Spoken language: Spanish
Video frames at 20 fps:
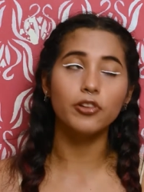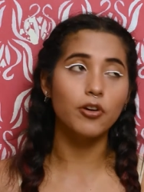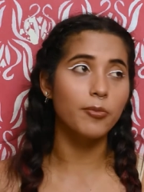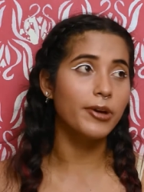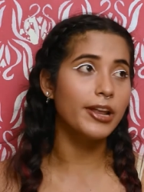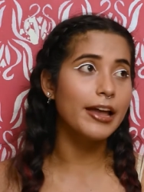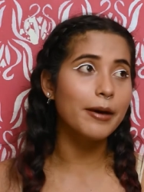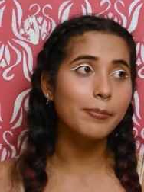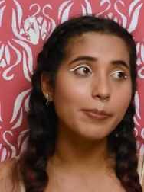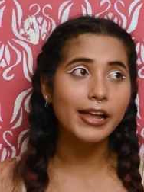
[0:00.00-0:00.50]
cómo
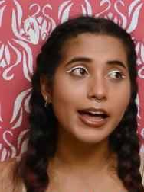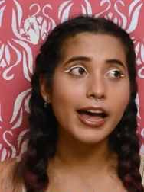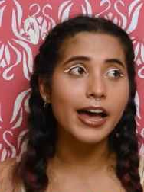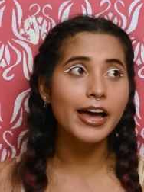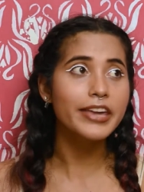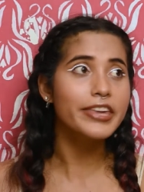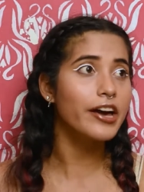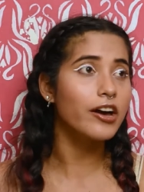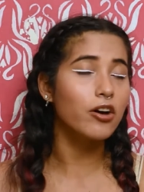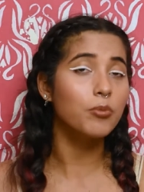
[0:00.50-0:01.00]
es la
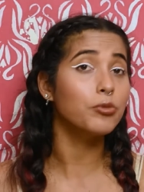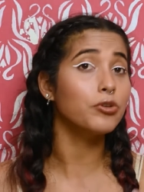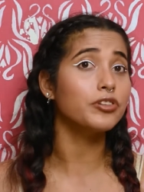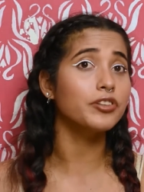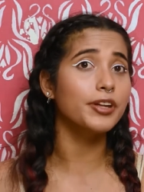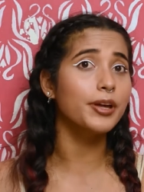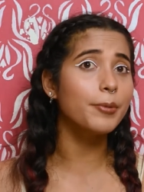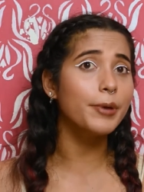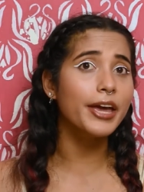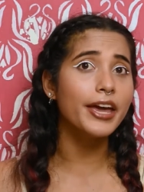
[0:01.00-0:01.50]
playa, cómo
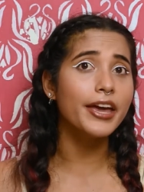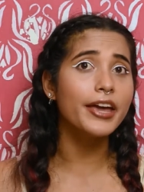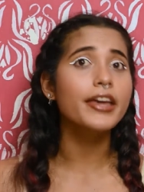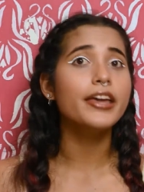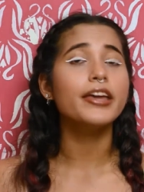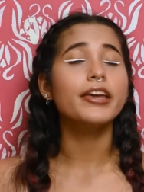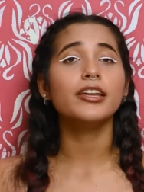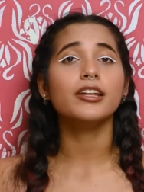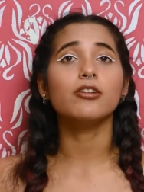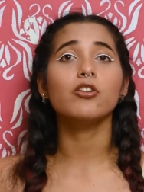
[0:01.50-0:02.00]
se ve
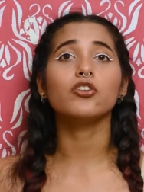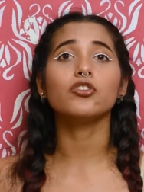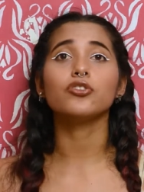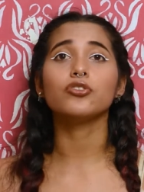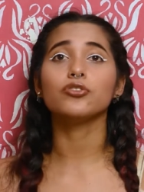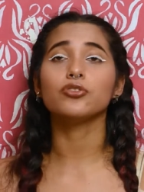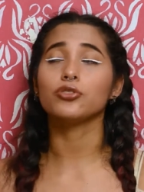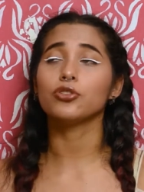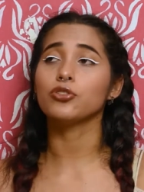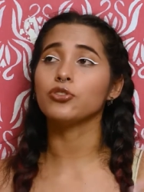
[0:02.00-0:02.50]
Luego
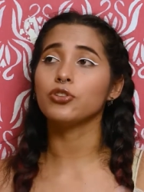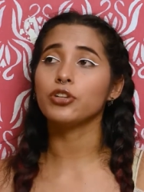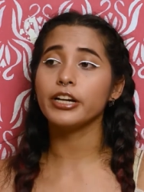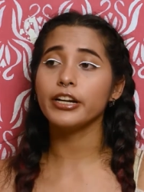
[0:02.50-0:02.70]
nosotros nos